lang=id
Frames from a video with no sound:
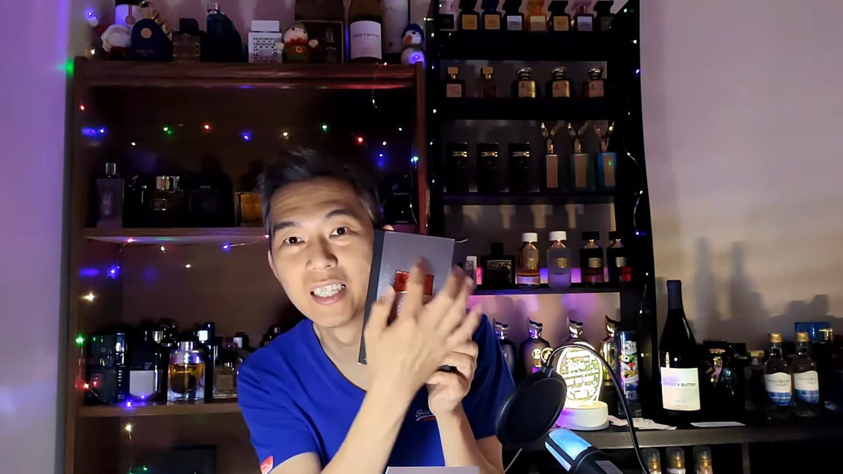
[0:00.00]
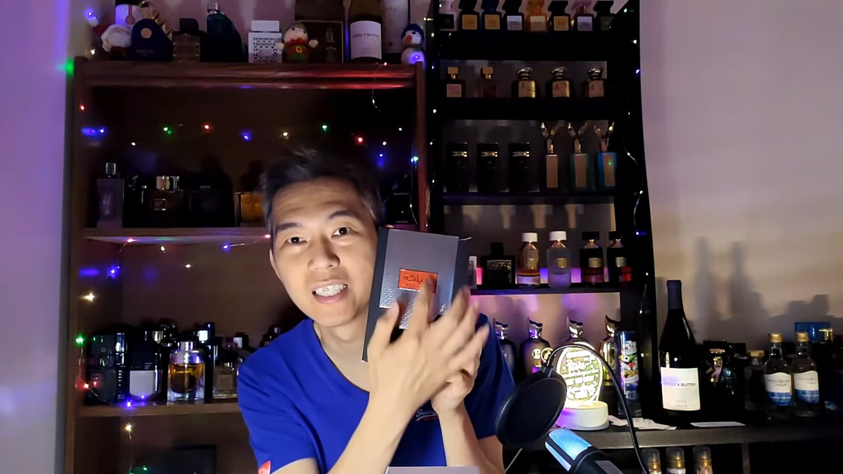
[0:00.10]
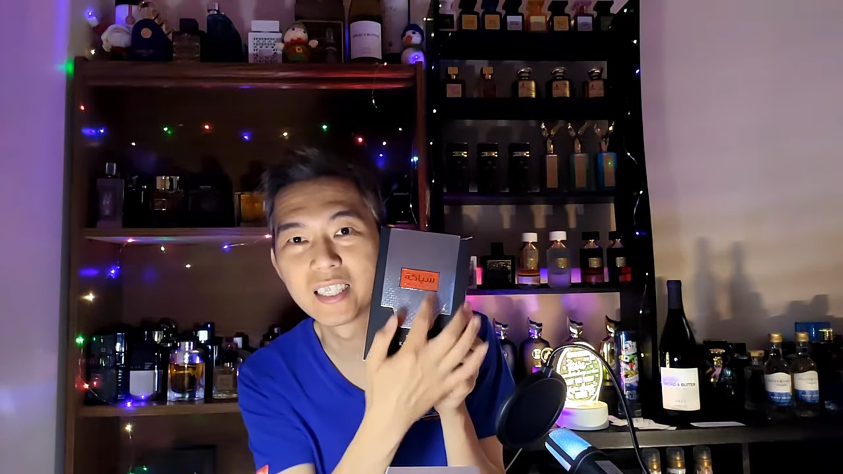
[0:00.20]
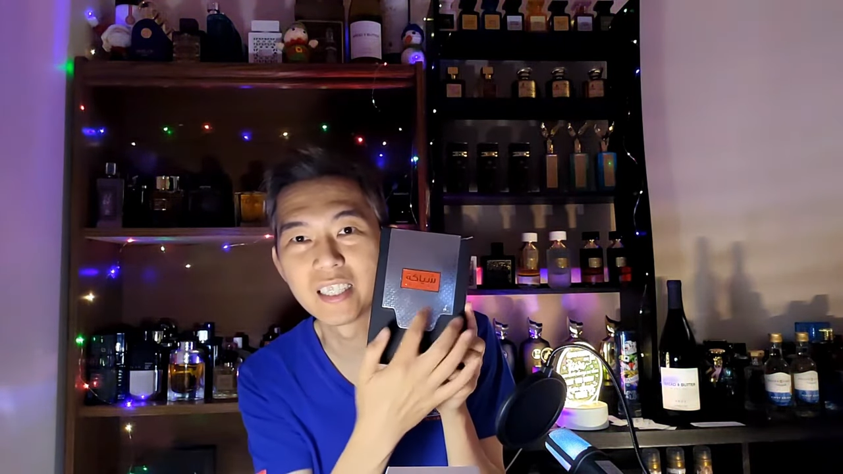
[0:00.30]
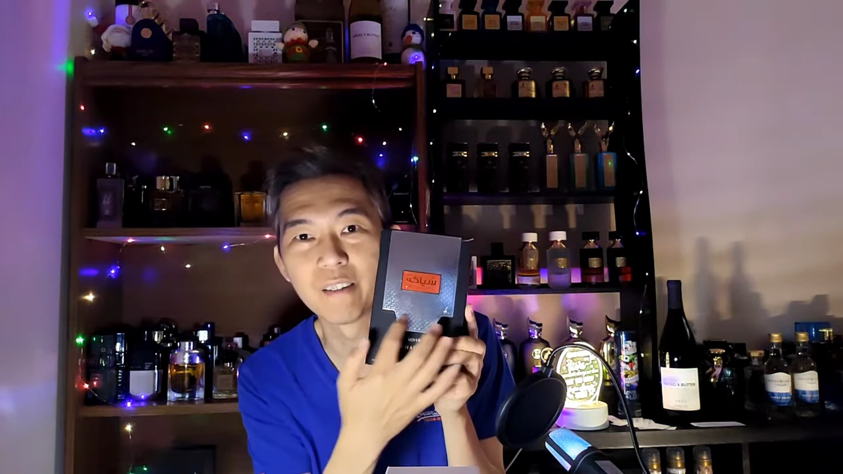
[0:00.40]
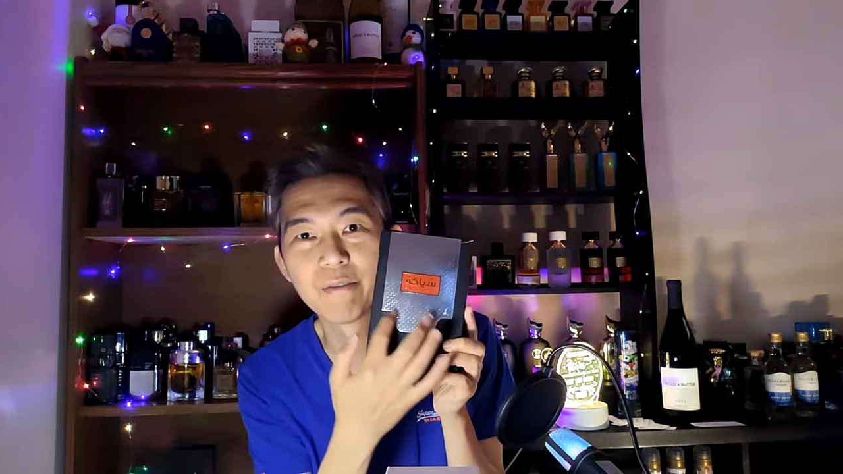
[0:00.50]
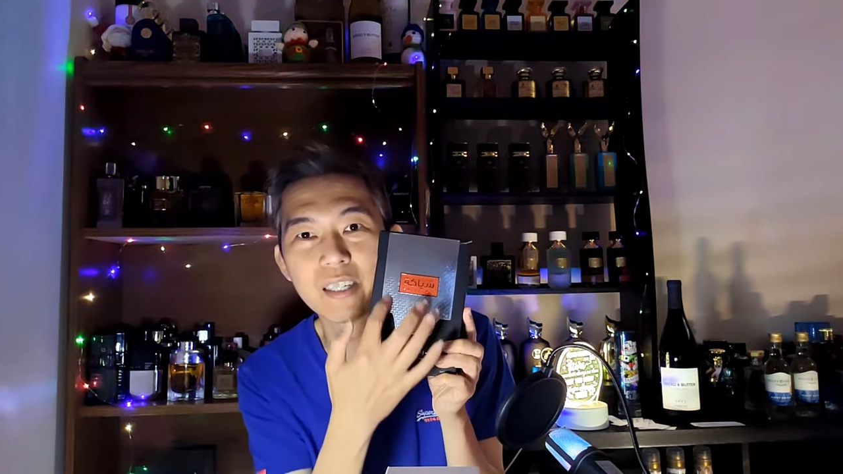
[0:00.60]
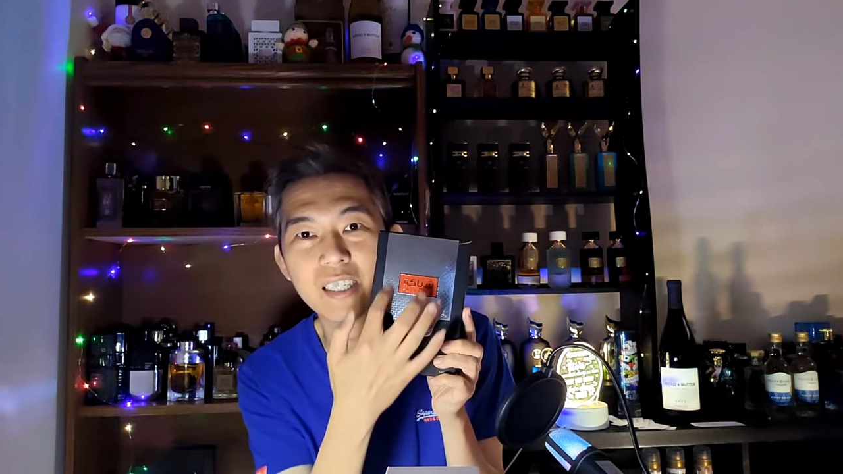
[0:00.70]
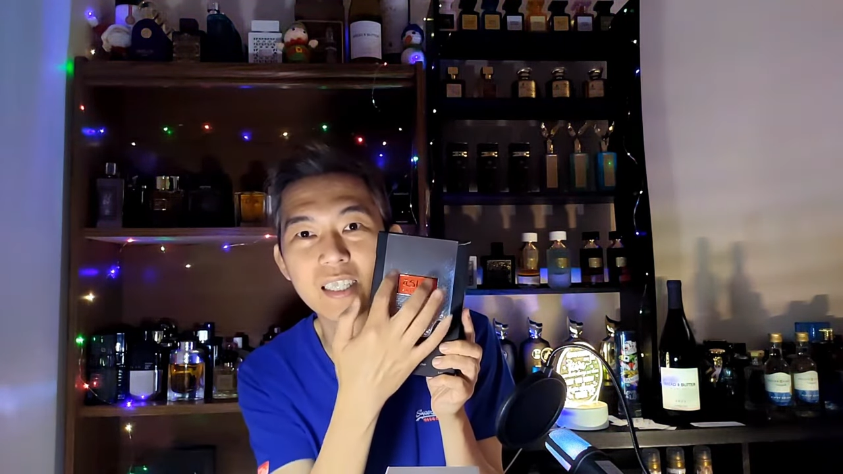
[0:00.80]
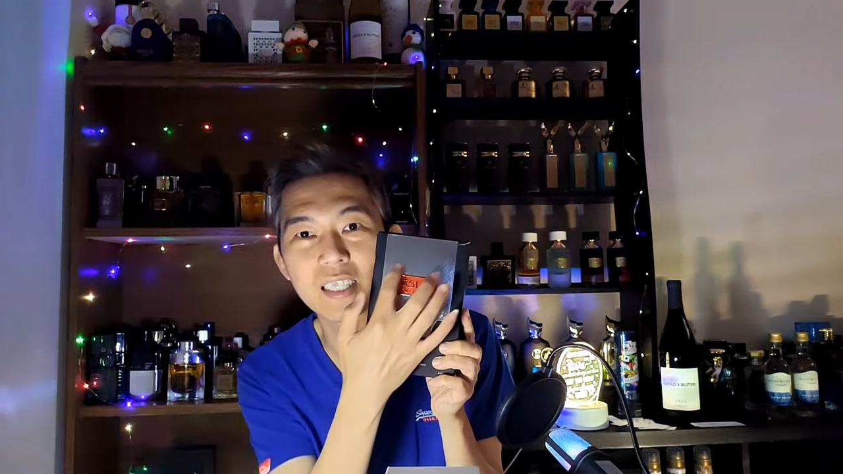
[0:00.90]

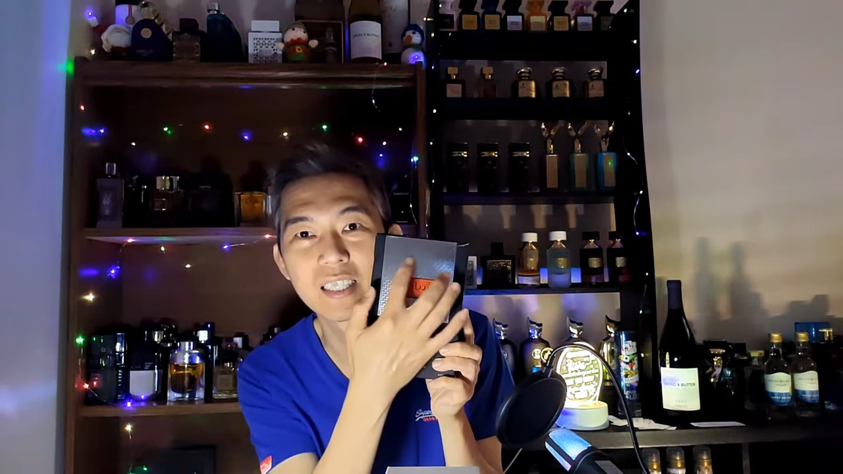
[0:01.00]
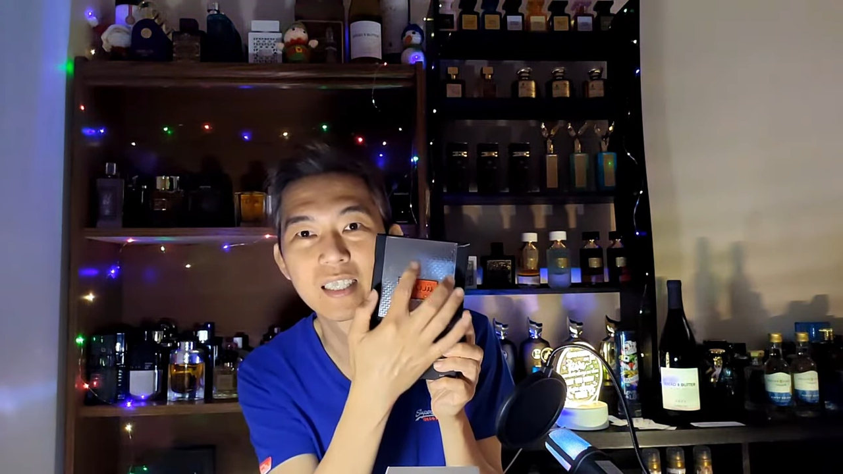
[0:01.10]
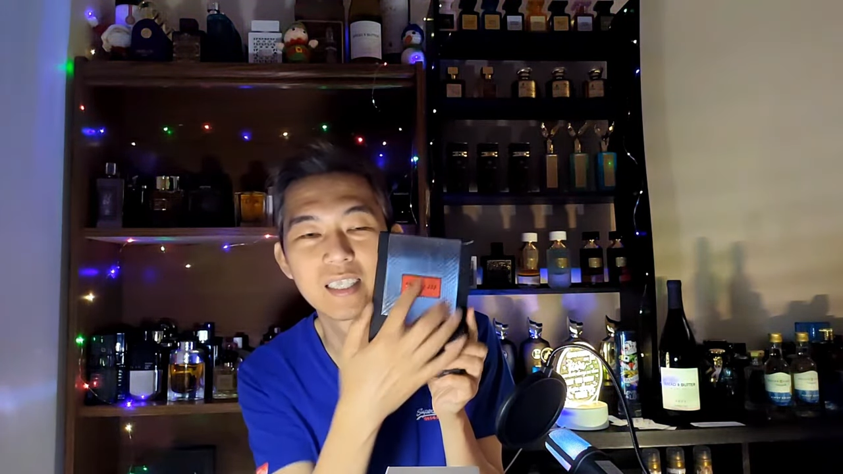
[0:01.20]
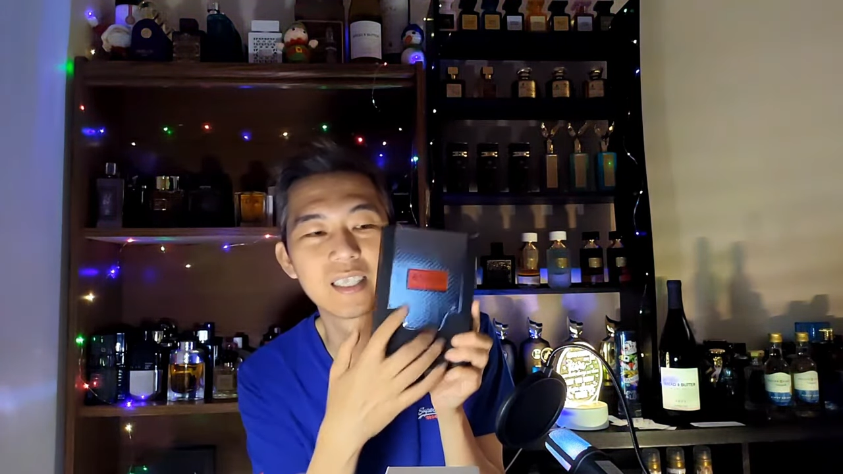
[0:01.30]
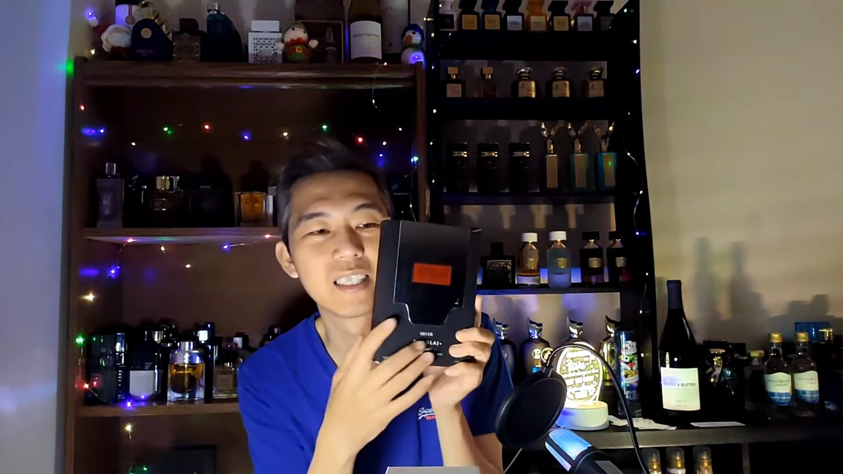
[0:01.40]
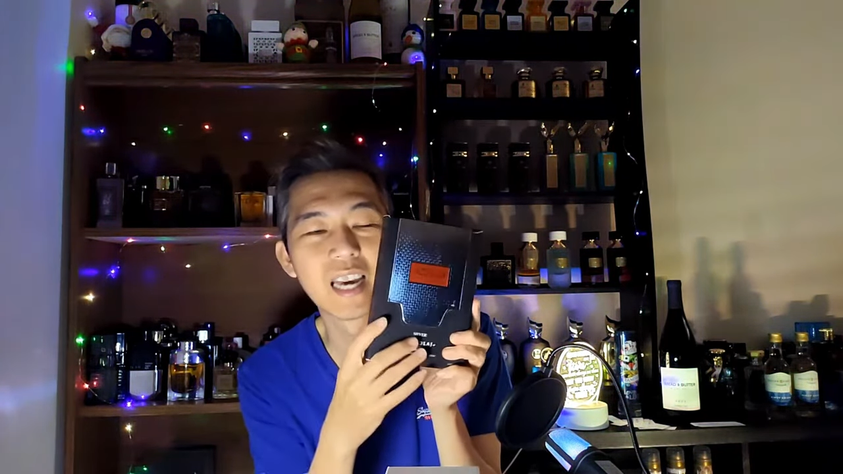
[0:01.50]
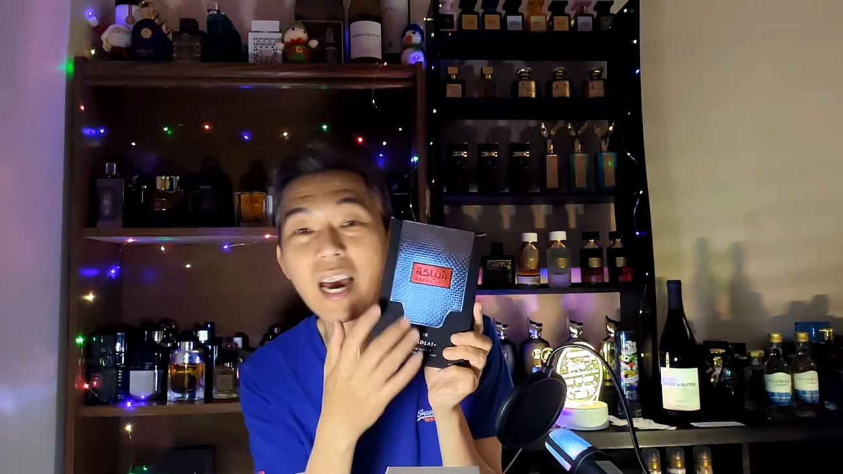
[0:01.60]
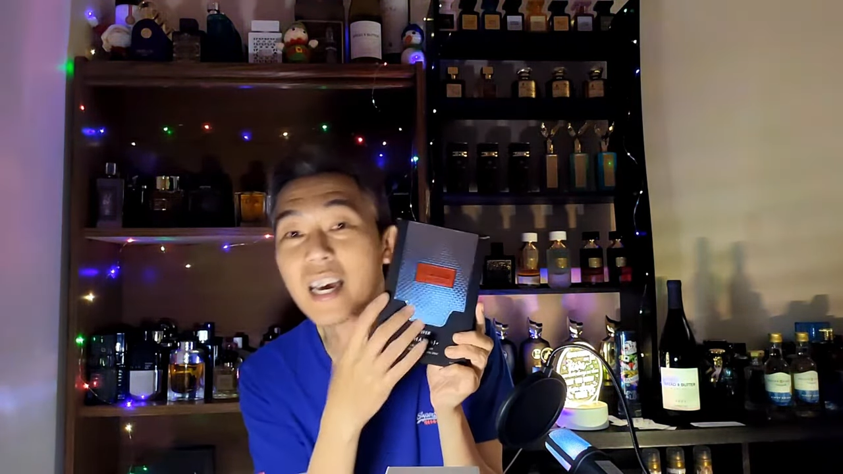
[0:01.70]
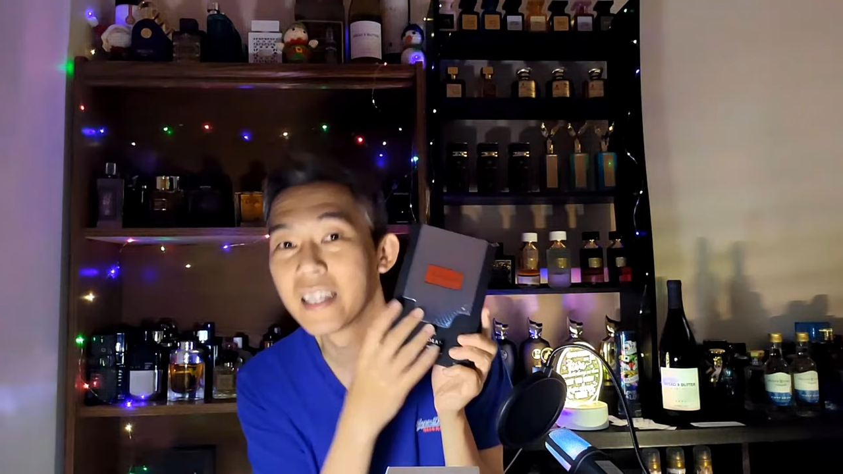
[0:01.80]
Silver, ya